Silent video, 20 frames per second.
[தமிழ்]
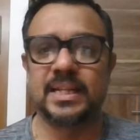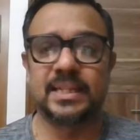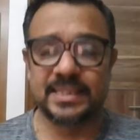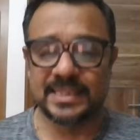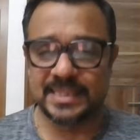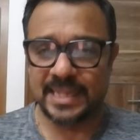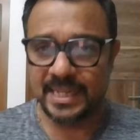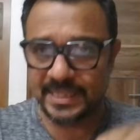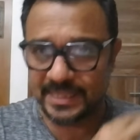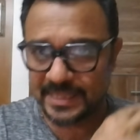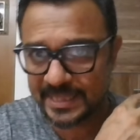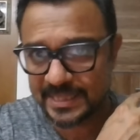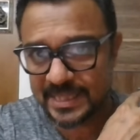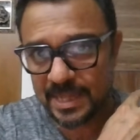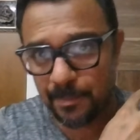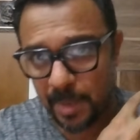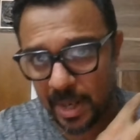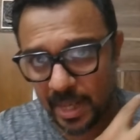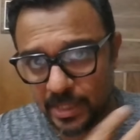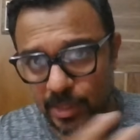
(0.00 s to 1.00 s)
அந்த
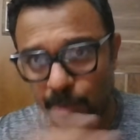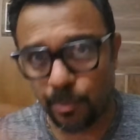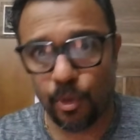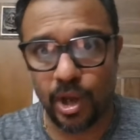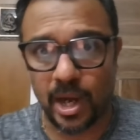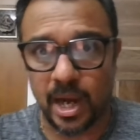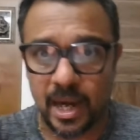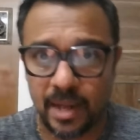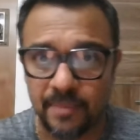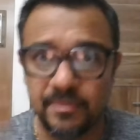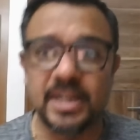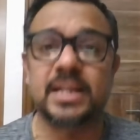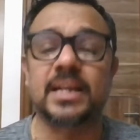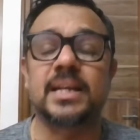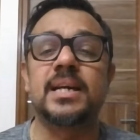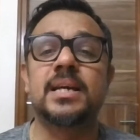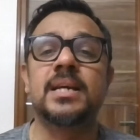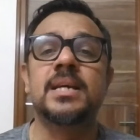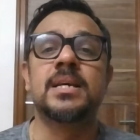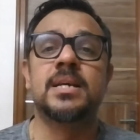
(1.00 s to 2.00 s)
ஸ்டாட்டிஸ்டிக்ஸை மறந்து போற
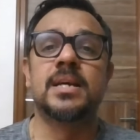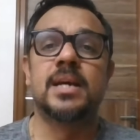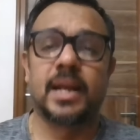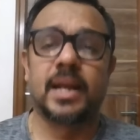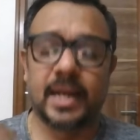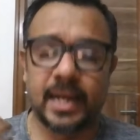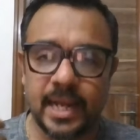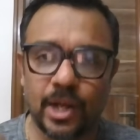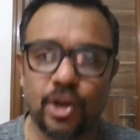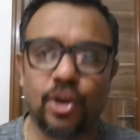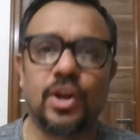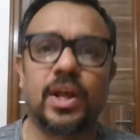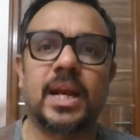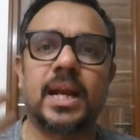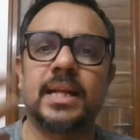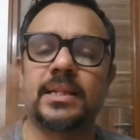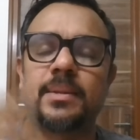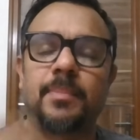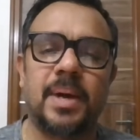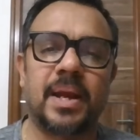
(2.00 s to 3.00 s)
அளவுக்கு ரெகுலரா
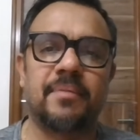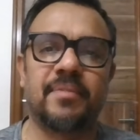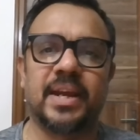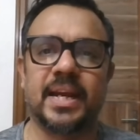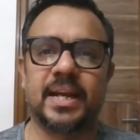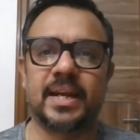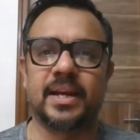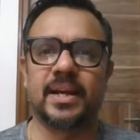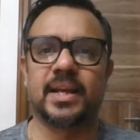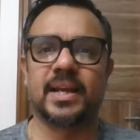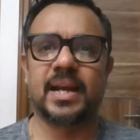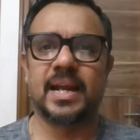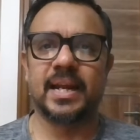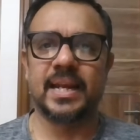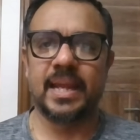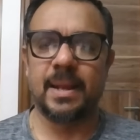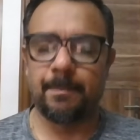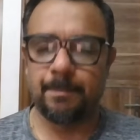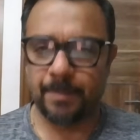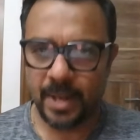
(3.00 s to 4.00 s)
அந்த மாதிரி விக்கெட் எடுக்கிறாரு
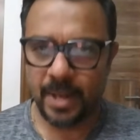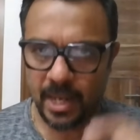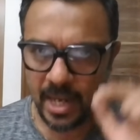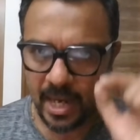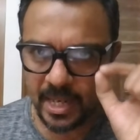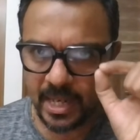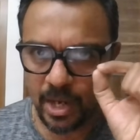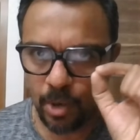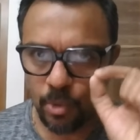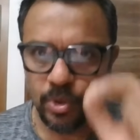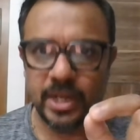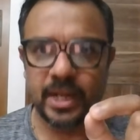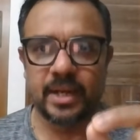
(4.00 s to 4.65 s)
எப்பெல்லாம் டவுட்